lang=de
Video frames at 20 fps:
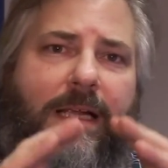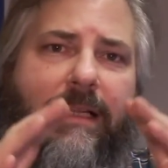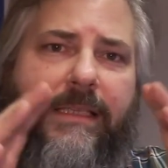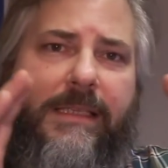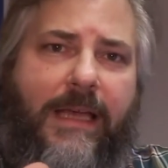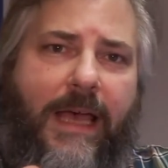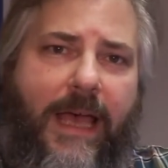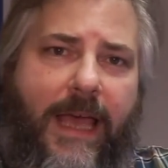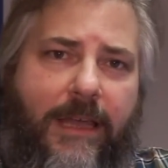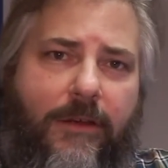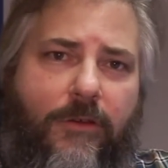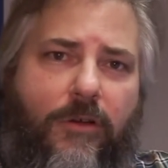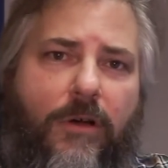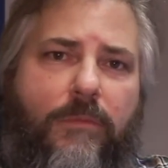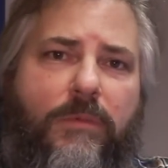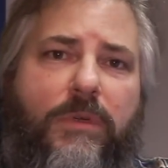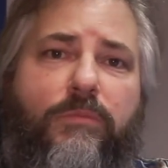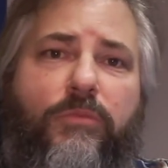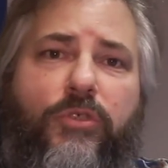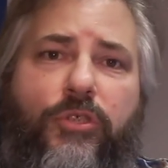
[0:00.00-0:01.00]
als
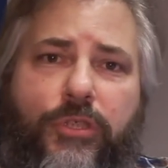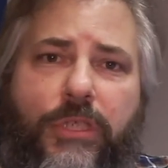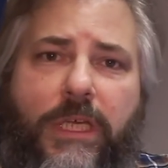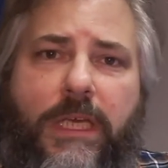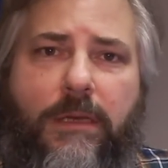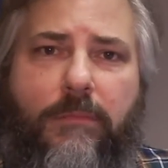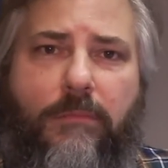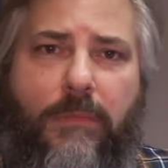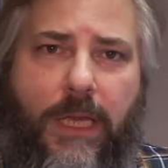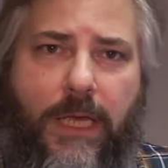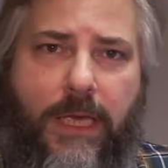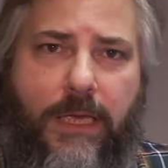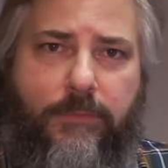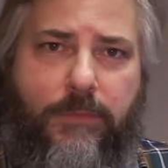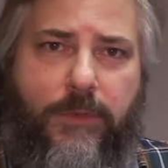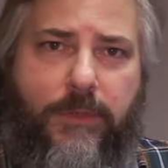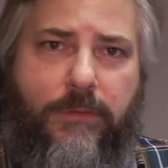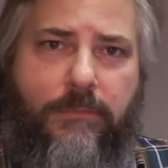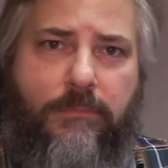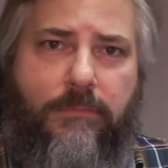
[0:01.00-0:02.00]
Einkommen bestehen
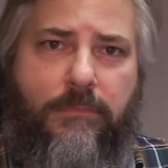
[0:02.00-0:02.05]
bleibt.